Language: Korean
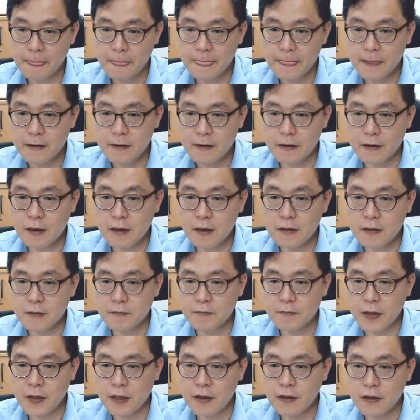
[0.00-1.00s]
그러니까 그
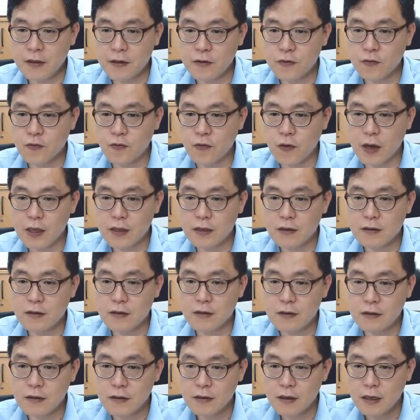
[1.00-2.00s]
BST를 구하는
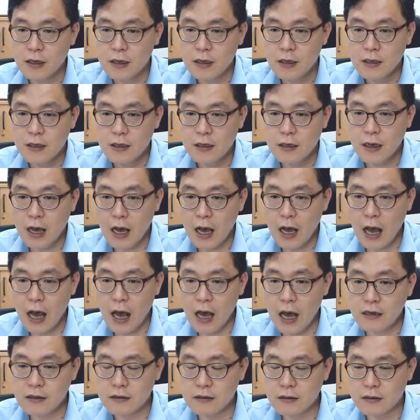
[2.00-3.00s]
거를
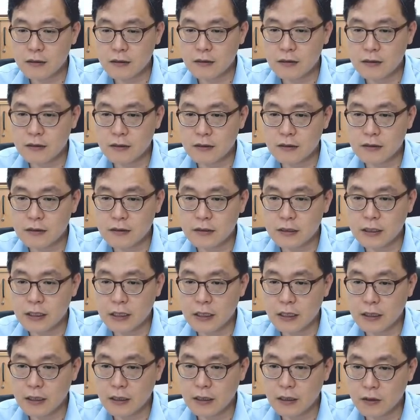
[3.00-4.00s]
R을
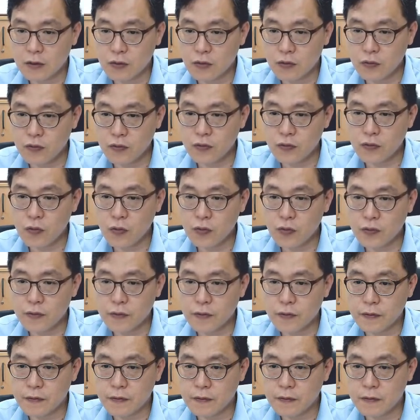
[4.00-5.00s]
이제 루트
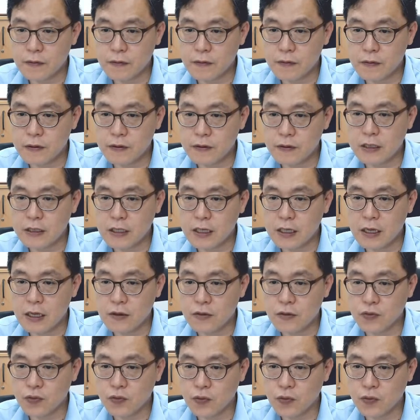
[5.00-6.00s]
노드를
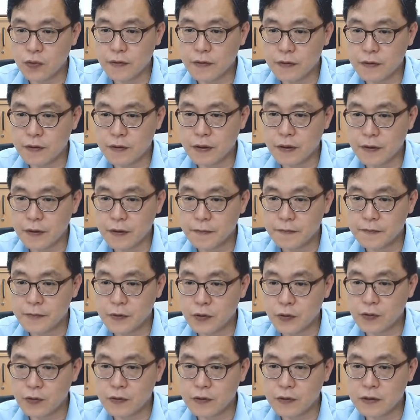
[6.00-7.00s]
저장하는 용도로 쓰는 거예요.
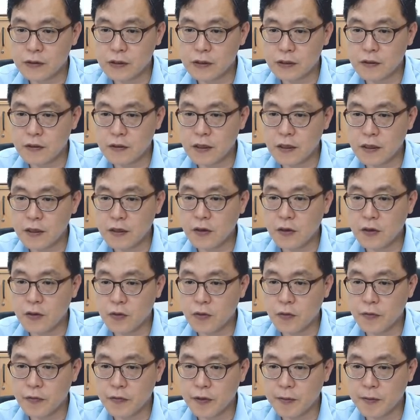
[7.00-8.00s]
요거는 이제 연생열
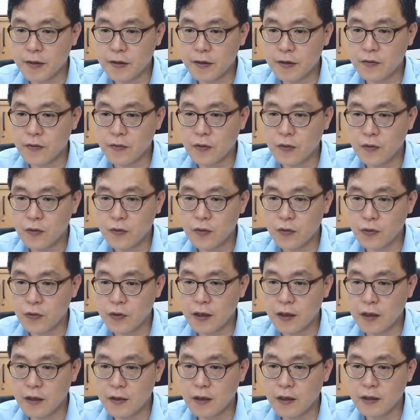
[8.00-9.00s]
곱셈에서도
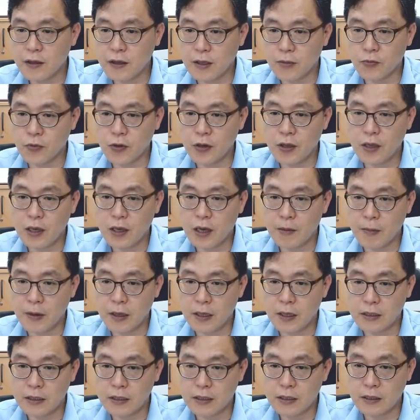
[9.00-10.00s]
이렇게 했기 때문에
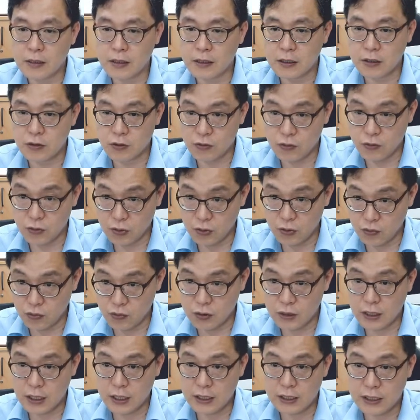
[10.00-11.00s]
아마 이, 이유는
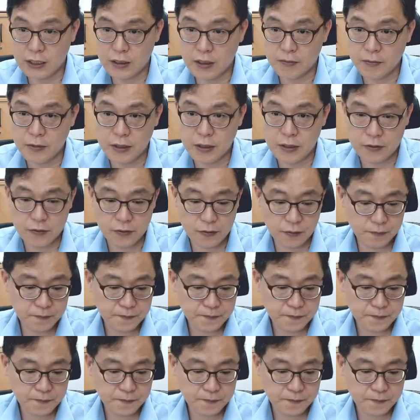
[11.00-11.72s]
이해가 될 겁니다. 그죠?